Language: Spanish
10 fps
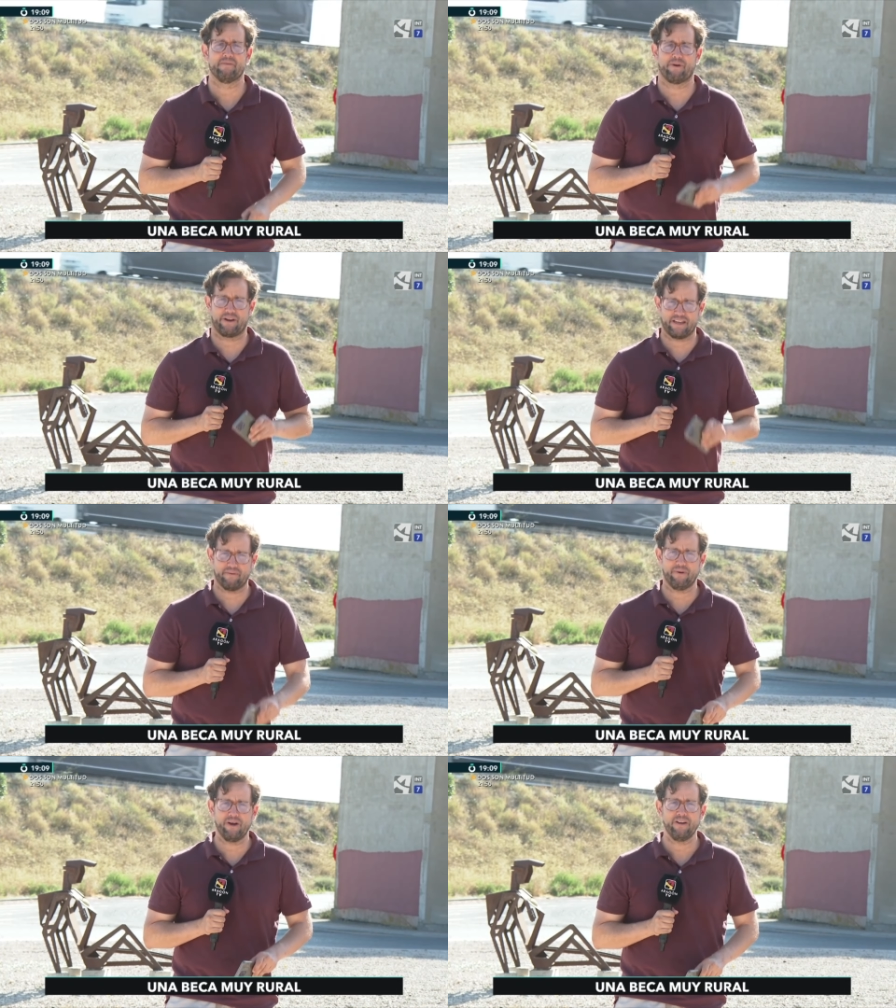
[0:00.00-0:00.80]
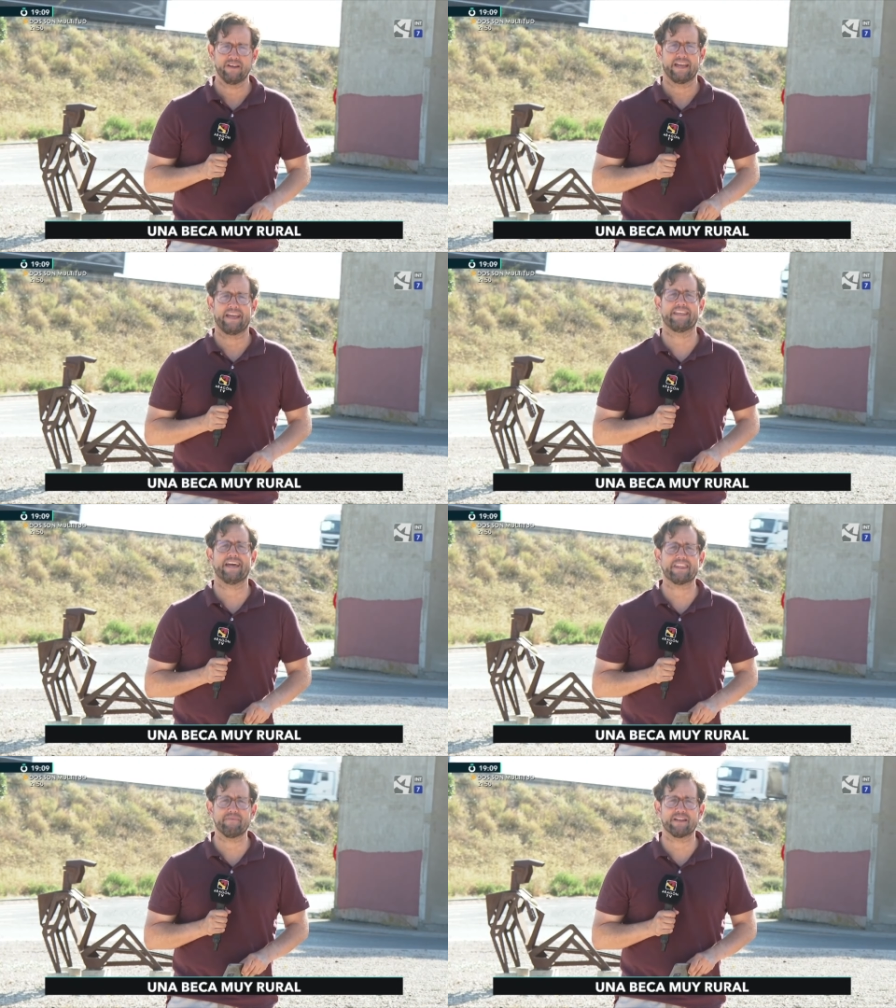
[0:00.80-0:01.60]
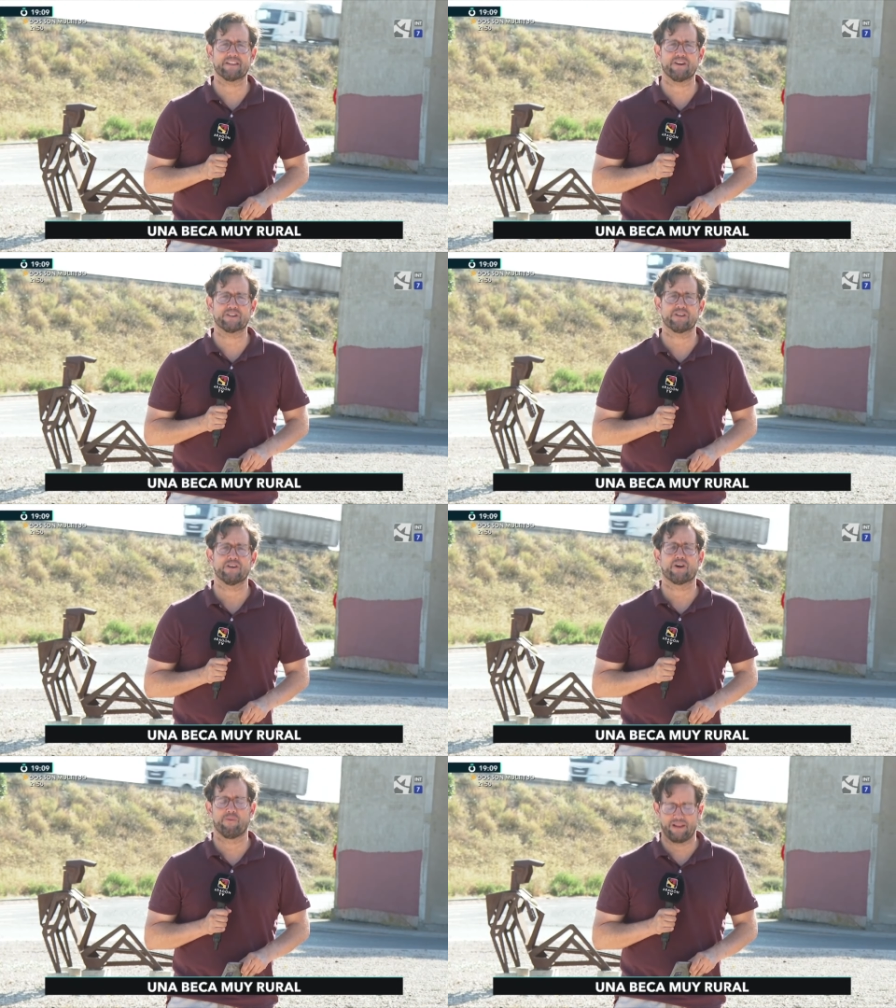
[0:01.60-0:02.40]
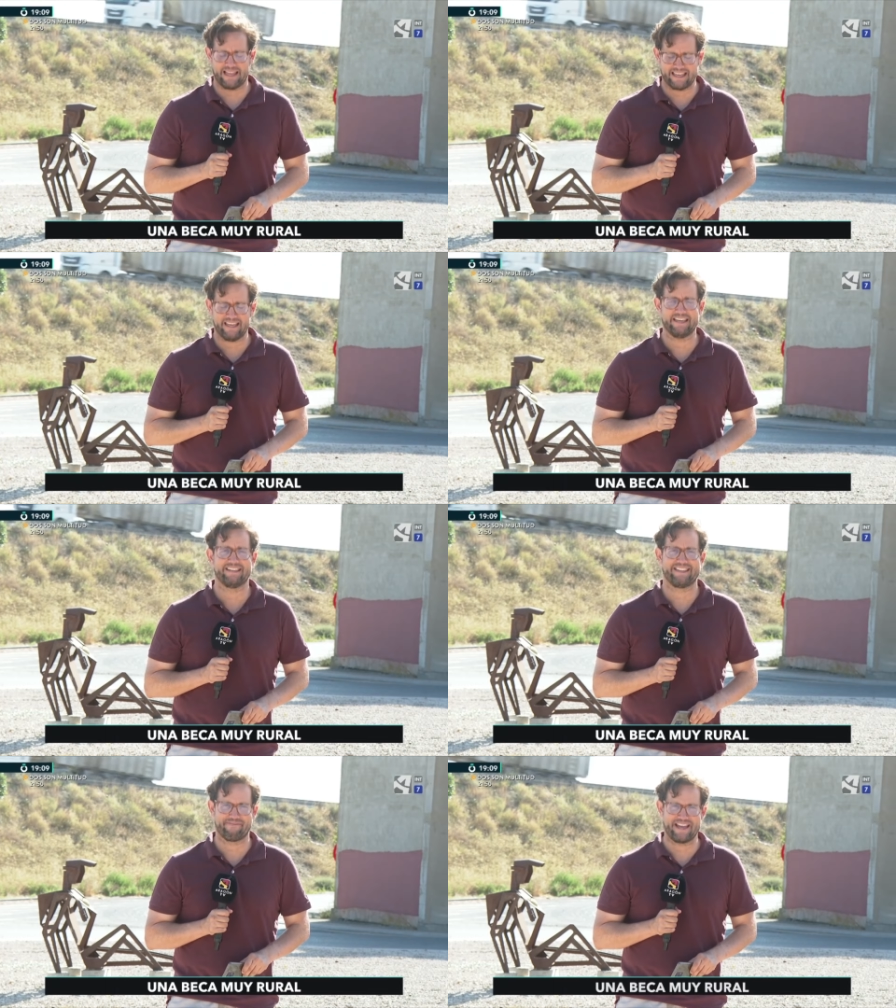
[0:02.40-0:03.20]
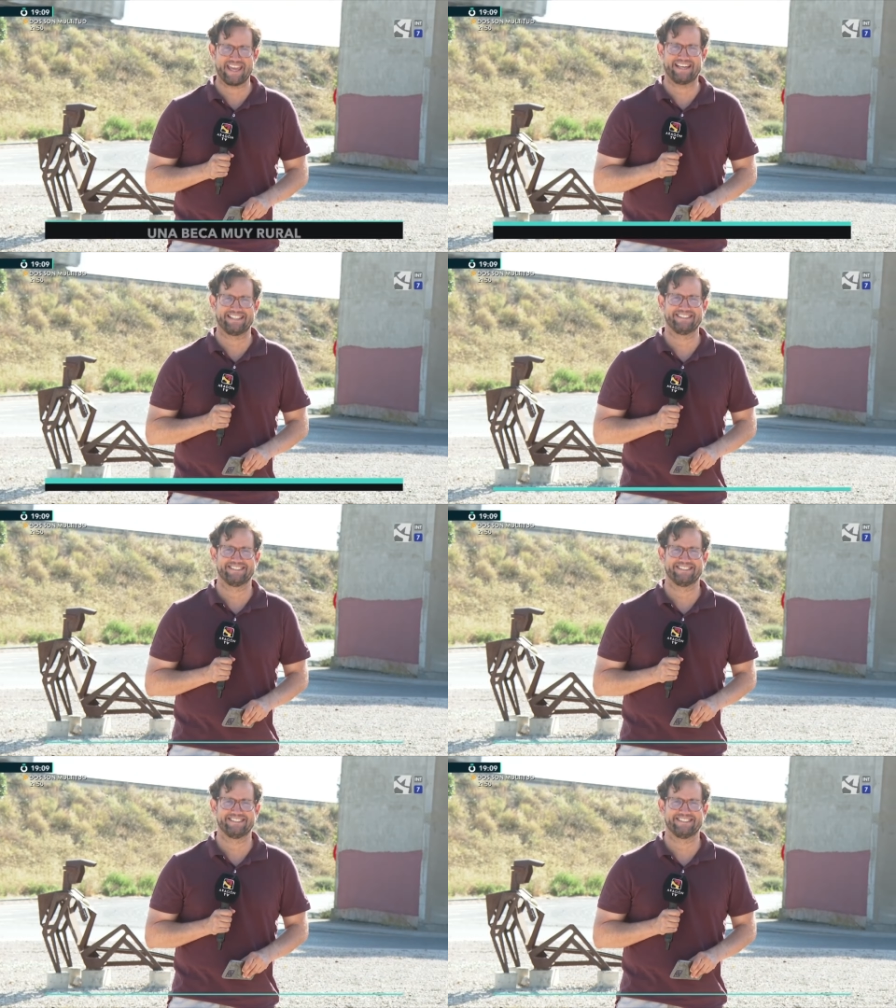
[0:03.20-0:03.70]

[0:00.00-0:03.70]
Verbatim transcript: por ejemplo, en yacimientos como el de aquí, de Mayén.